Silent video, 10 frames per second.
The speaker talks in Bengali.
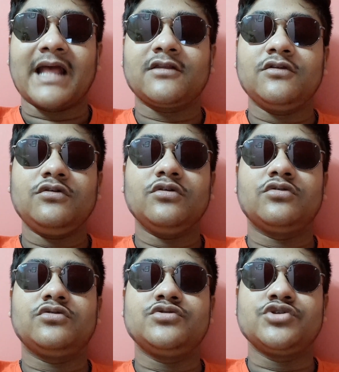এত
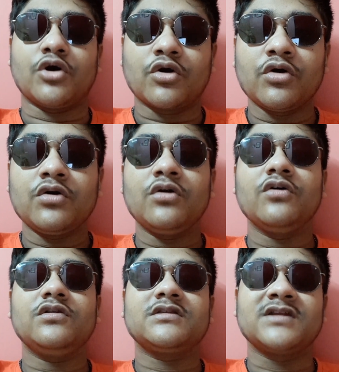জঘন্য
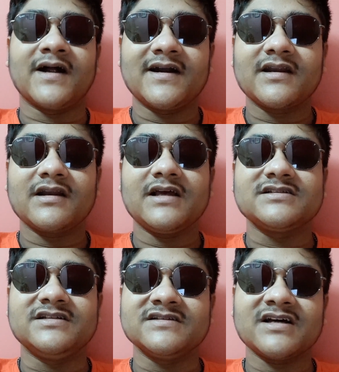থার্ড ক্লাস
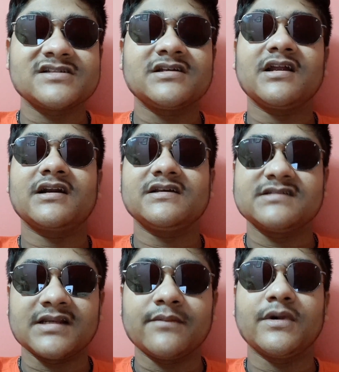ডিজাস্টার একটা
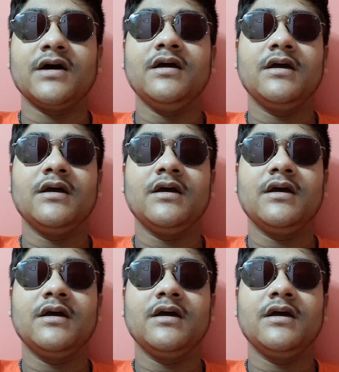সিনেমা